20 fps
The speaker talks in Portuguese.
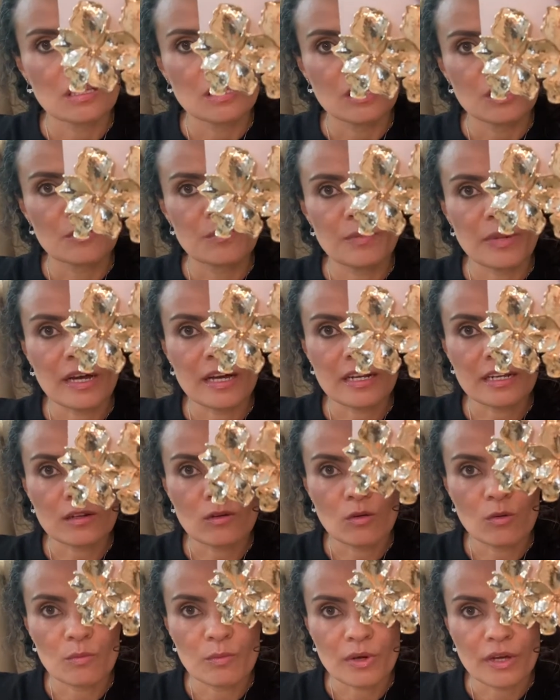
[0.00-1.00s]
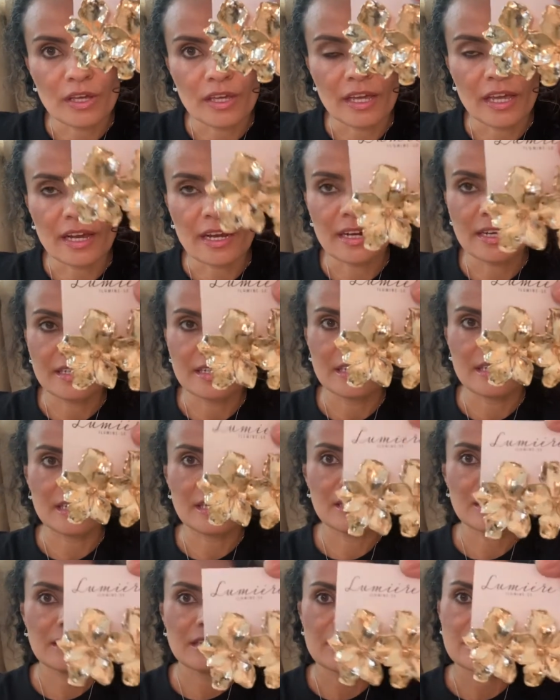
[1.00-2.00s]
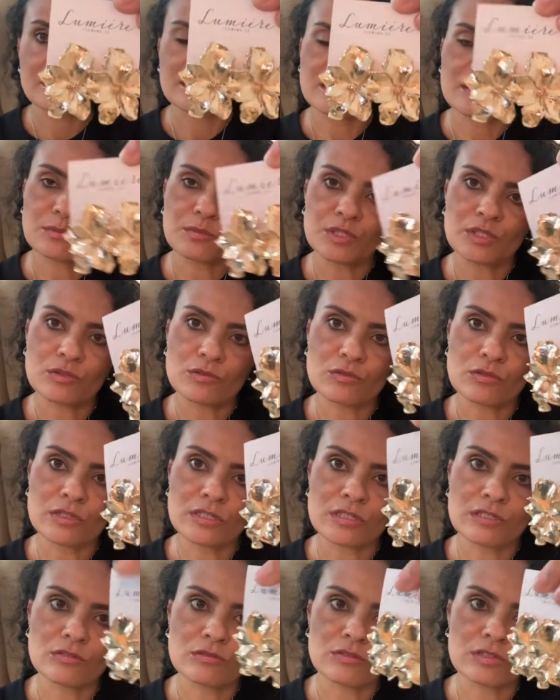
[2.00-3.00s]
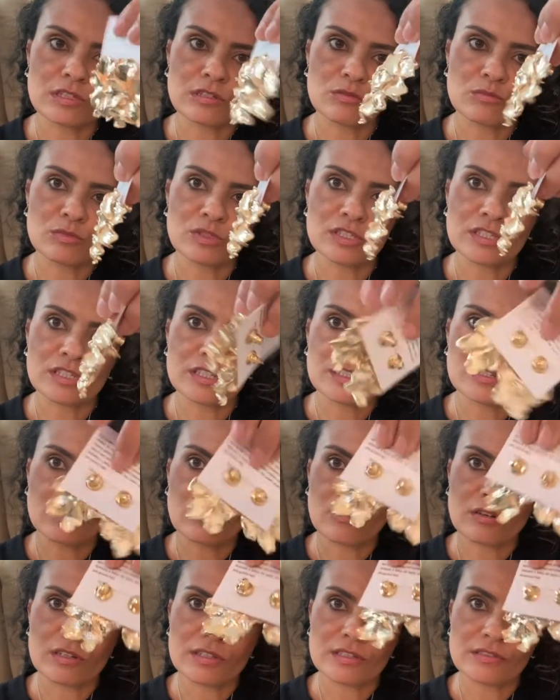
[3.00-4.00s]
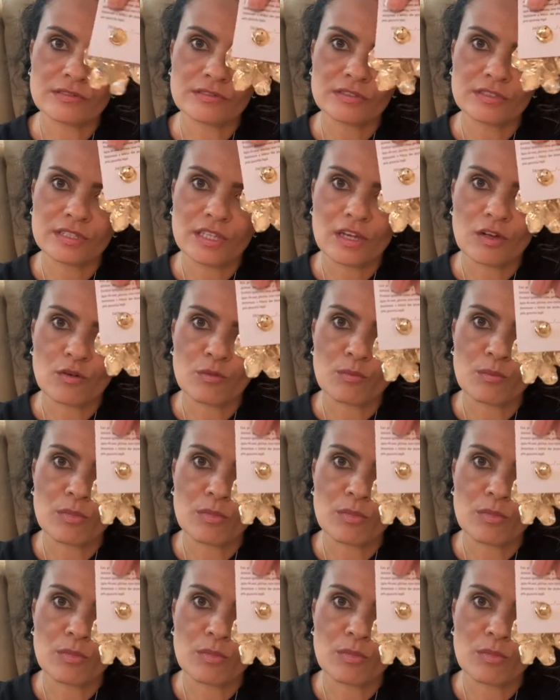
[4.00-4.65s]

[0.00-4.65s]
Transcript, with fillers: E para acompanhar, né, esse brinco lindo da Lumière, olha, é um